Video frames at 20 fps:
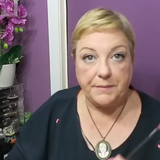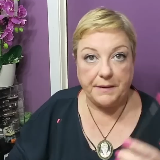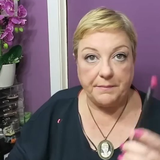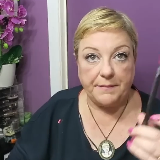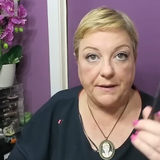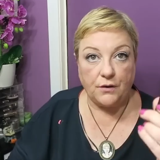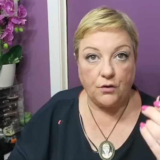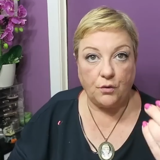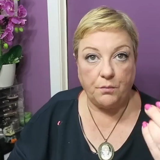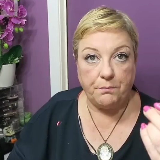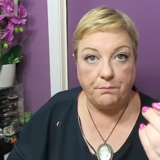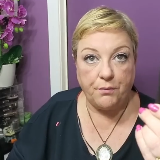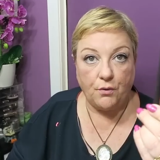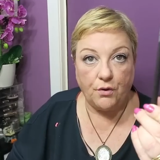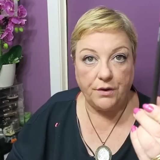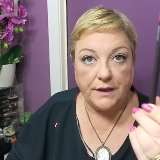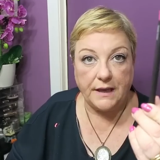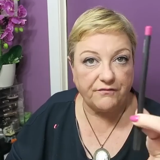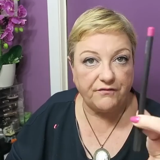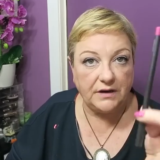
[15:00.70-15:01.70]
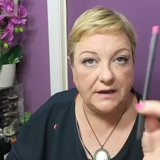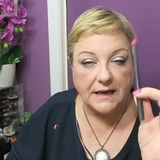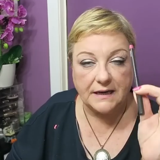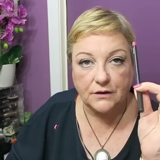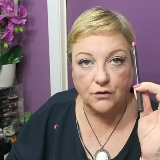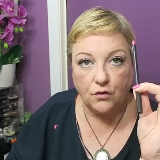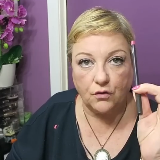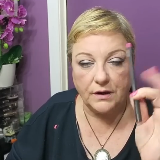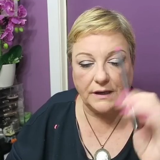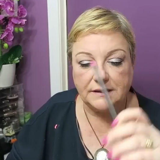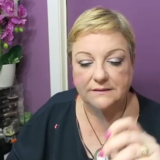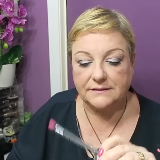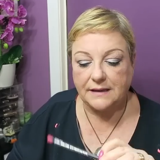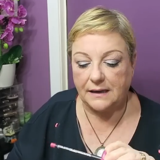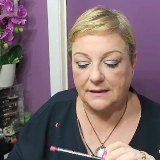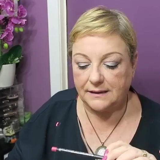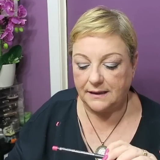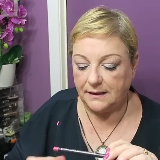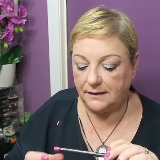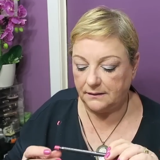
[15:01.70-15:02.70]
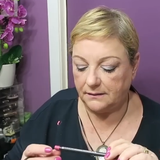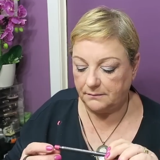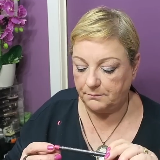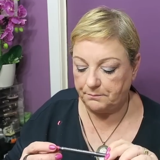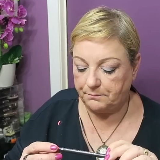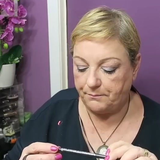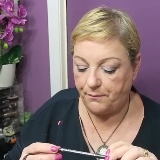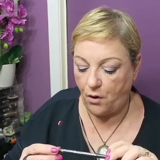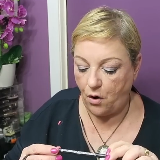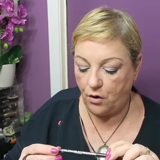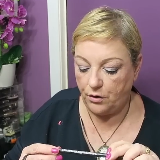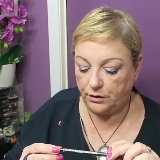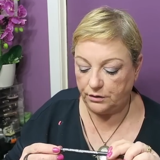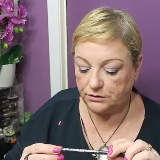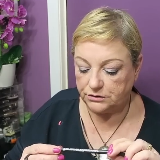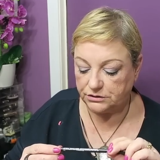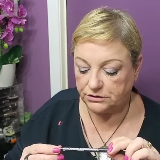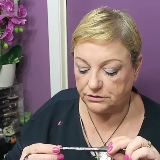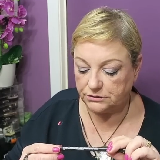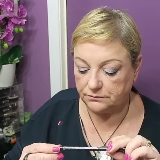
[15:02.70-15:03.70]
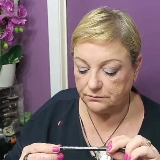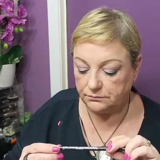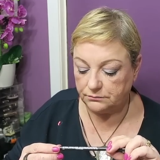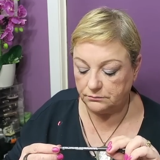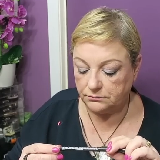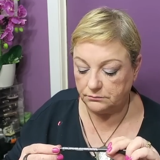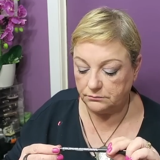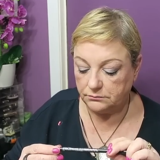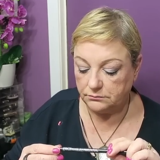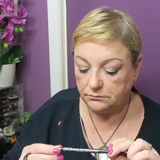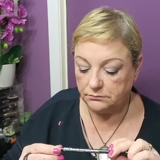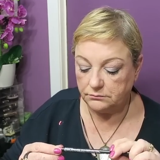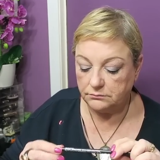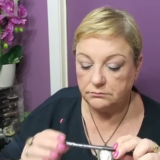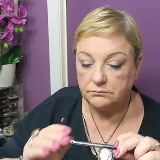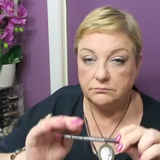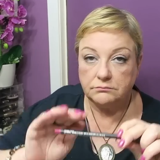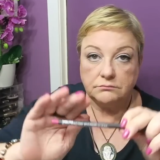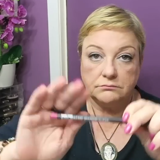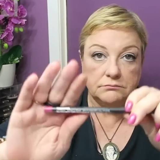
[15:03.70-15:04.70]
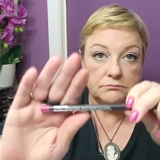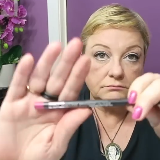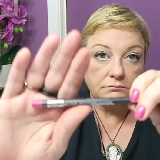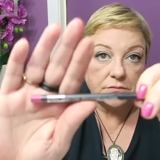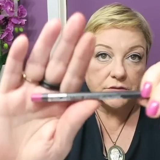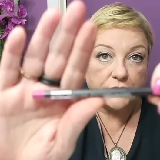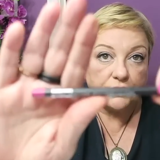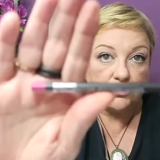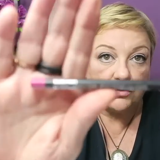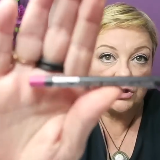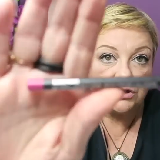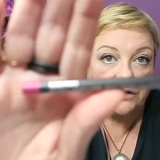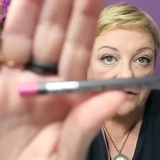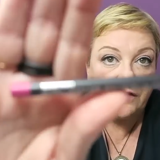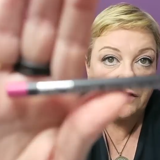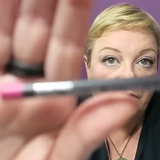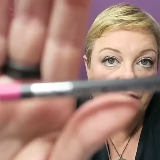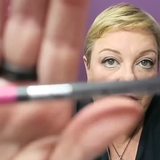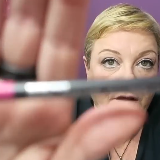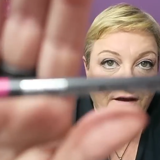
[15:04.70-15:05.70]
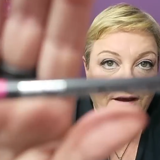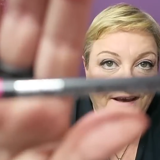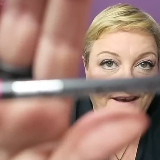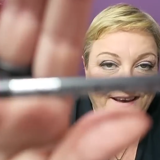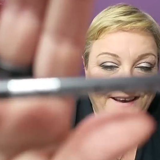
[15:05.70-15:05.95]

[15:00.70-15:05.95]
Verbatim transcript: Primero voy a afilar con el Talking Points, creo que se dice,